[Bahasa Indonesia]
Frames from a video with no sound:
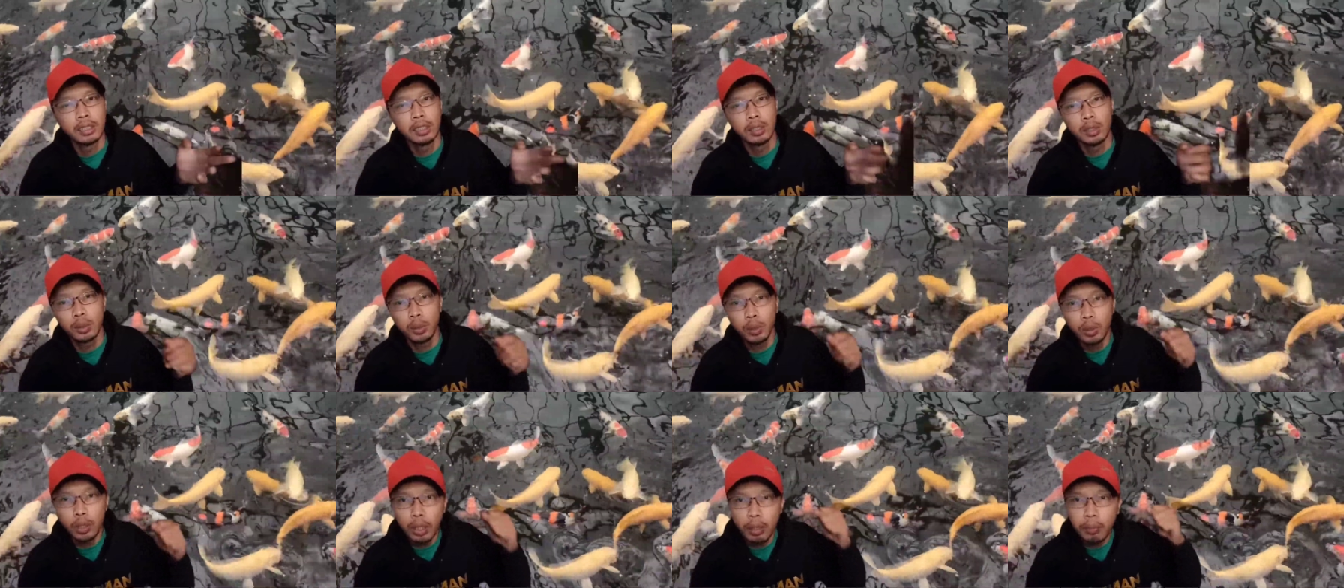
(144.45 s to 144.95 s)

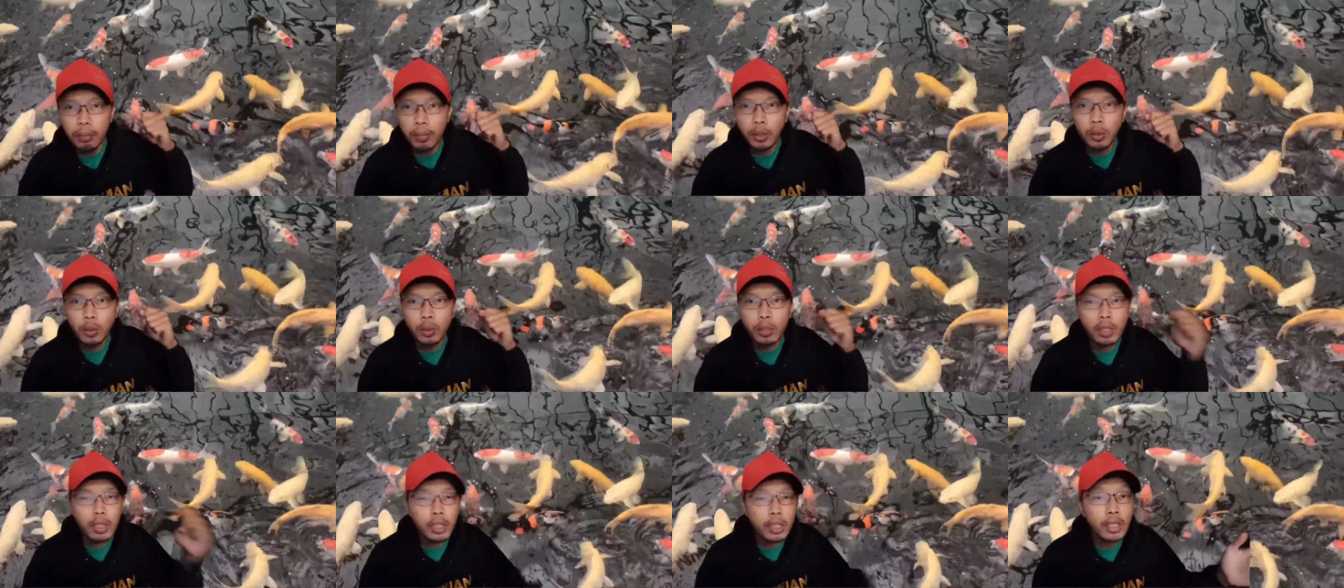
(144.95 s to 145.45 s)
itu kita
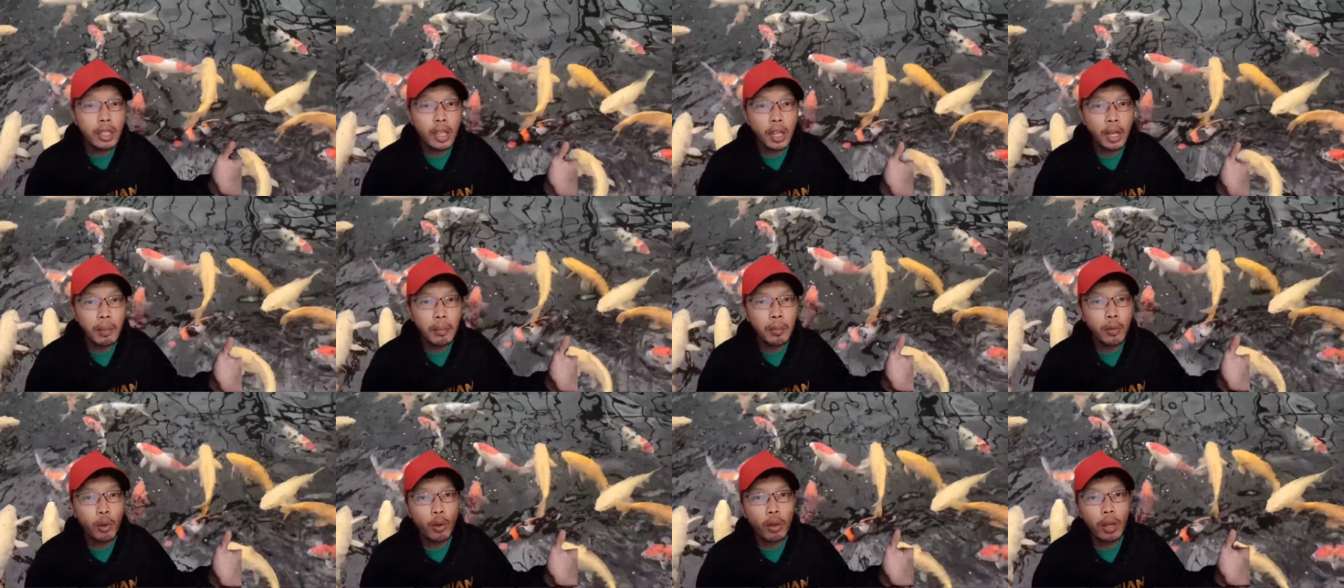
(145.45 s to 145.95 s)
masukkan ke
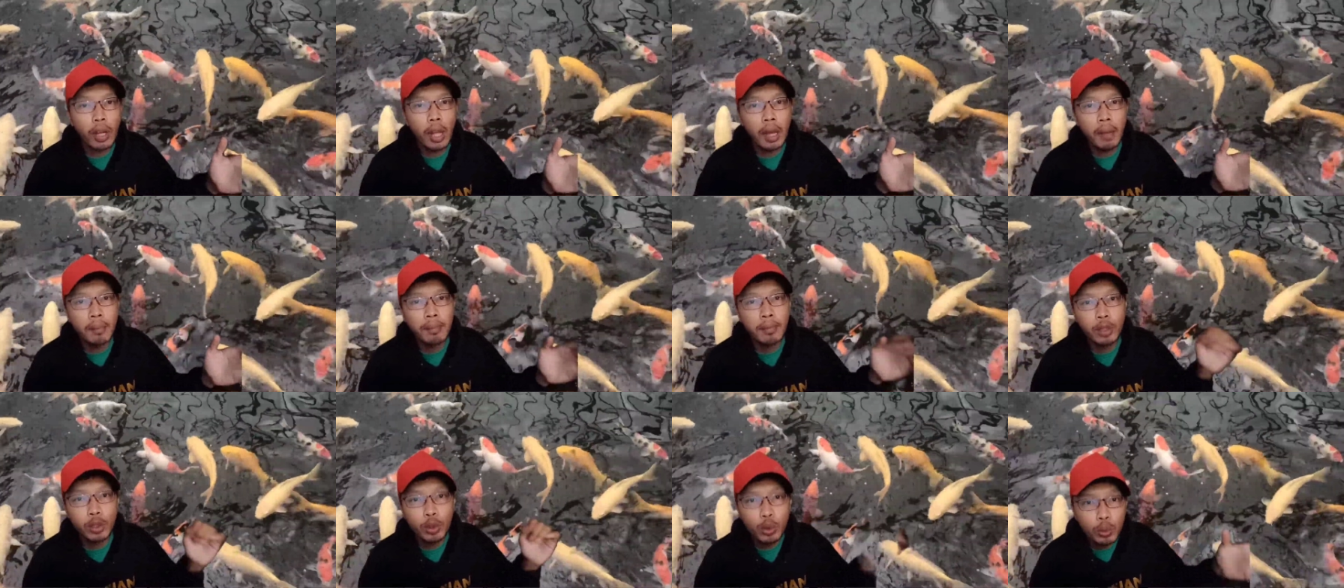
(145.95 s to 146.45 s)
dalam
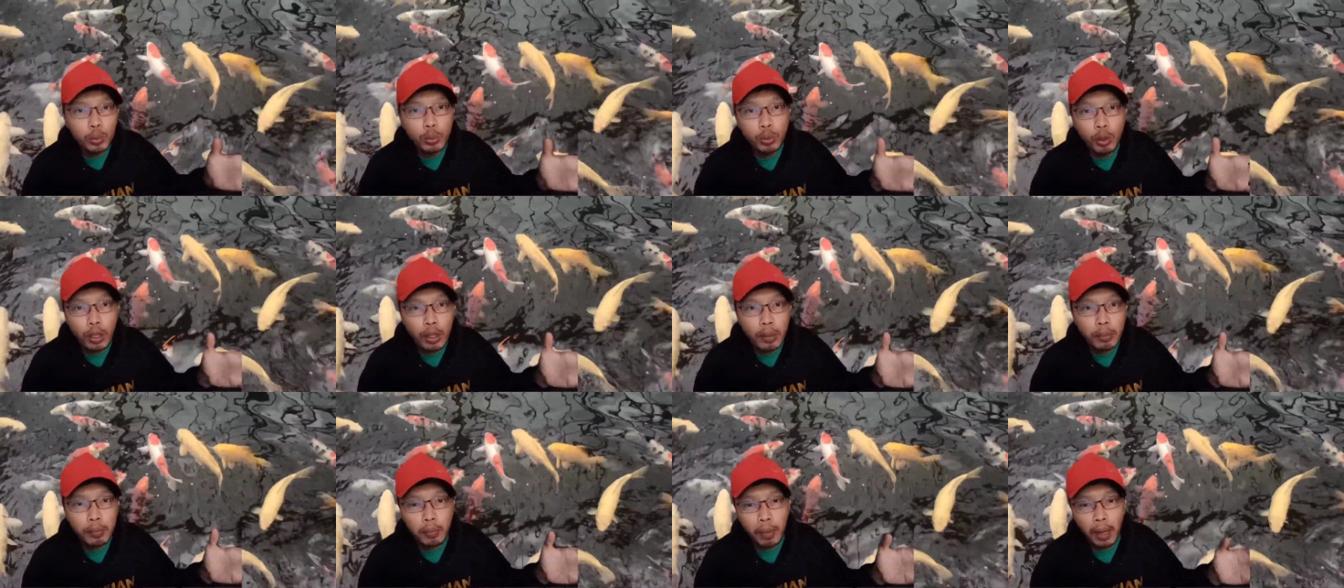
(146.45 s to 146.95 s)
kolam itu buat
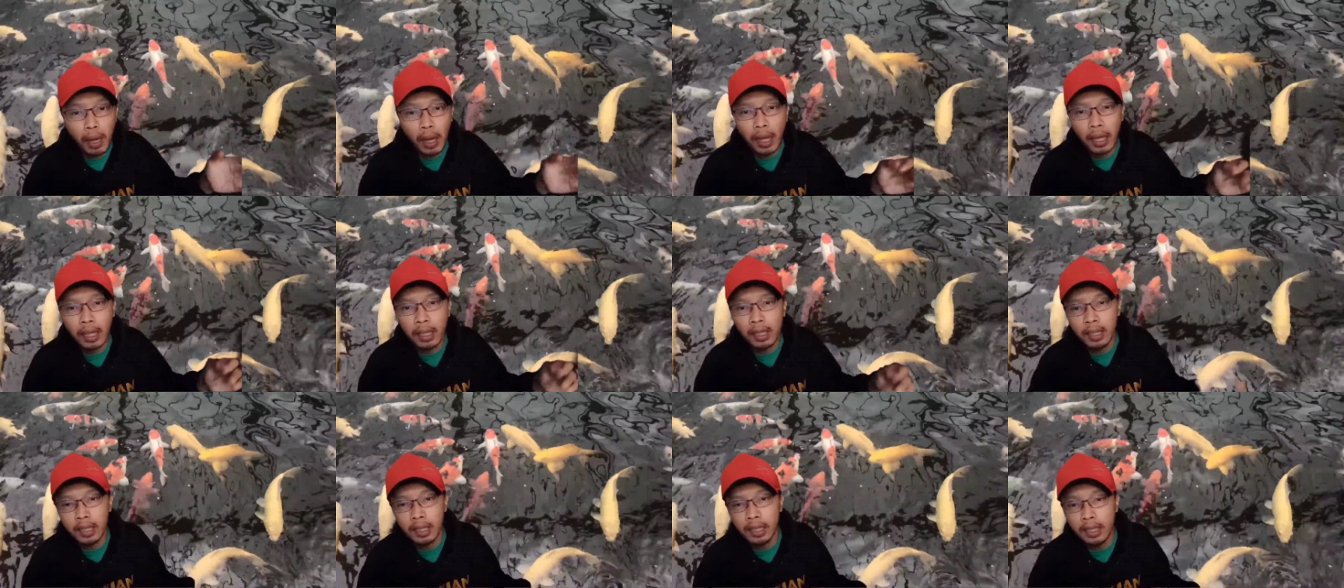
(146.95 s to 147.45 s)
pakan
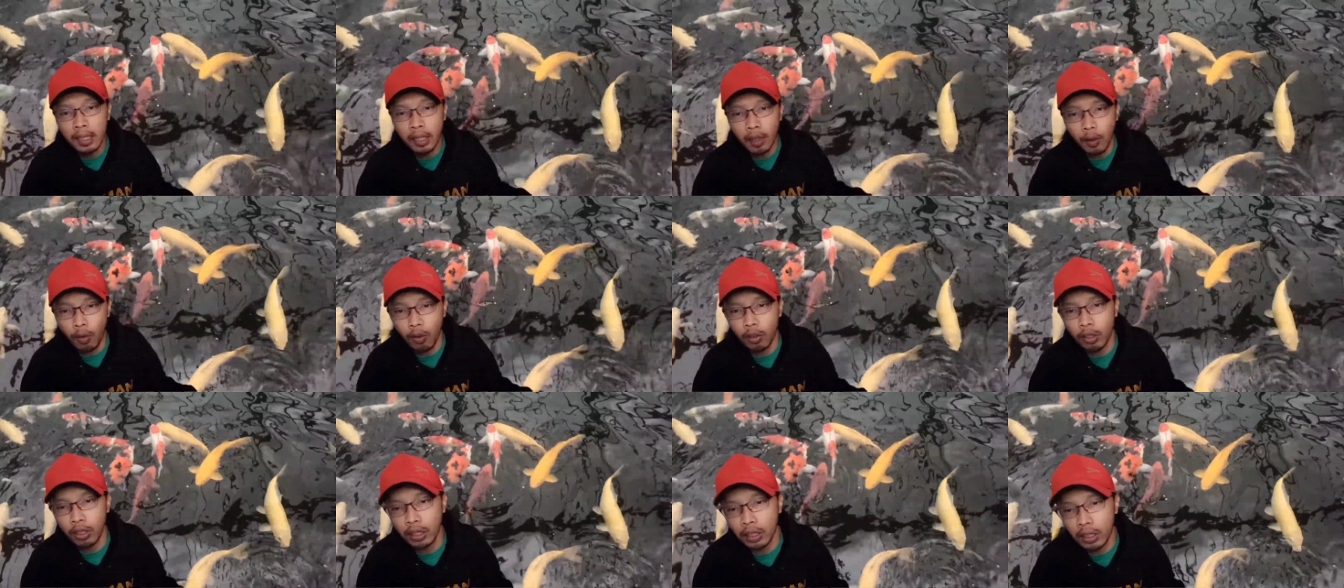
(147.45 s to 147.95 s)

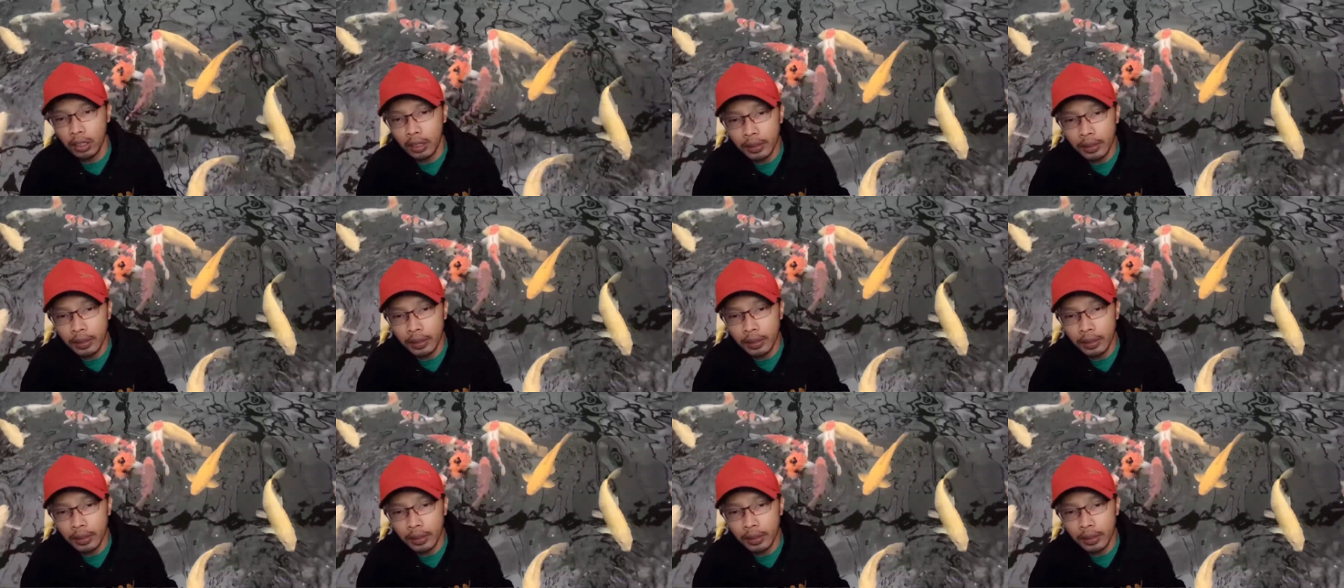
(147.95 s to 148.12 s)
koi